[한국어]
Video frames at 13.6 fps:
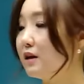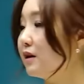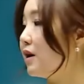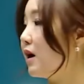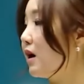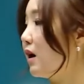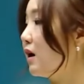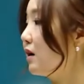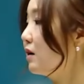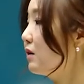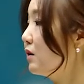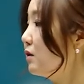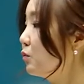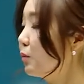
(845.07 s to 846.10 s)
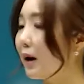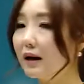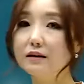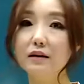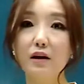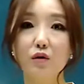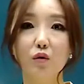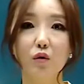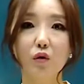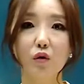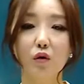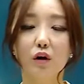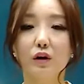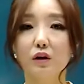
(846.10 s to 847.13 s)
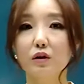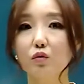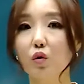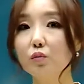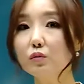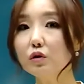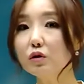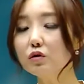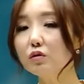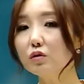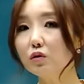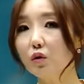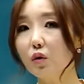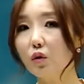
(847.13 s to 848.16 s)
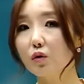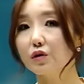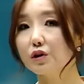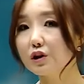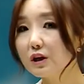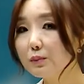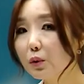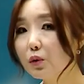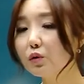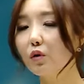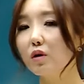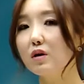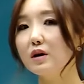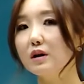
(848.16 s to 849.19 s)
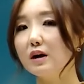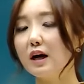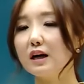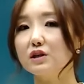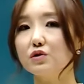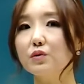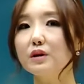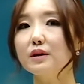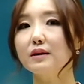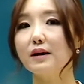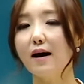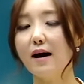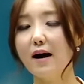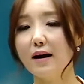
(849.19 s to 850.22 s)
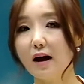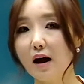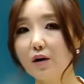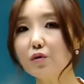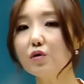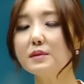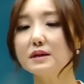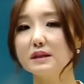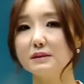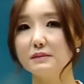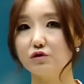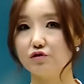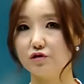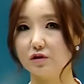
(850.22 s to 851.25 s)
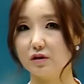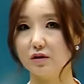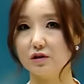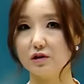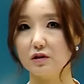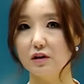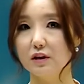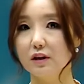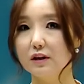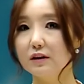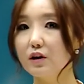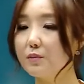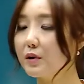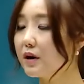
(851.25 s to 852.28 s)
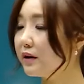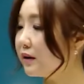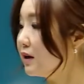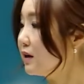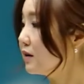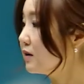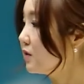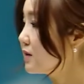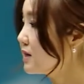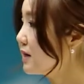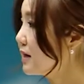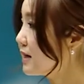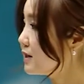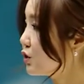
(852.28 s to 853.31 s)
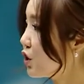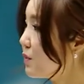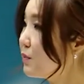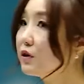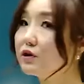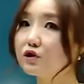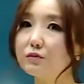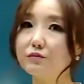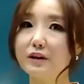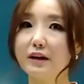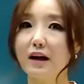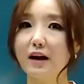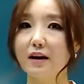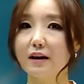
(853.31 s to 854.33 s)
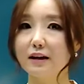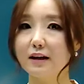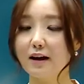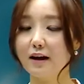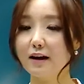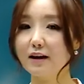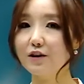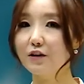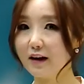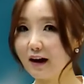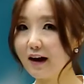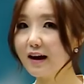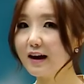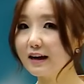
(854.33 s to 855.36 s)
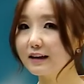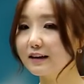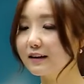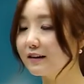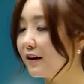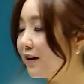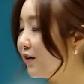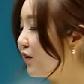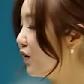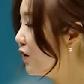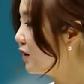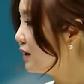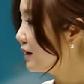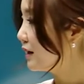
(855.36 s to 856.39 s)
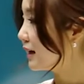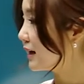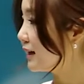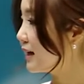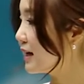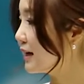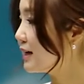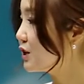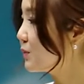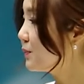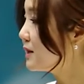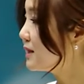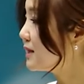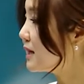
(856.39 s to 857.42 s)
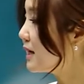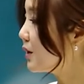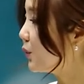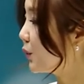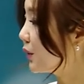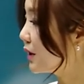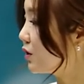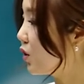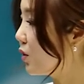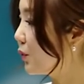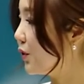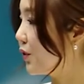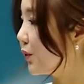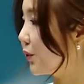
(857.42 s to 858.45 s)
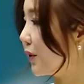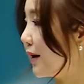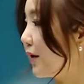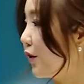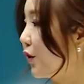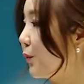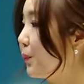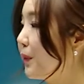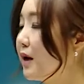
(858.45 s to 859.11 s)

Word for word: 네, 말 그대로 이 동물들도 기본 권리는 가지고 있다라고 말씀해 주시는 거죠. 그러면 그것에 대한 설명을 좀 우리가 예, 이어나가야 할 텐데요. 간단하게 첫 번째 이렇게 넣어보려고 해요.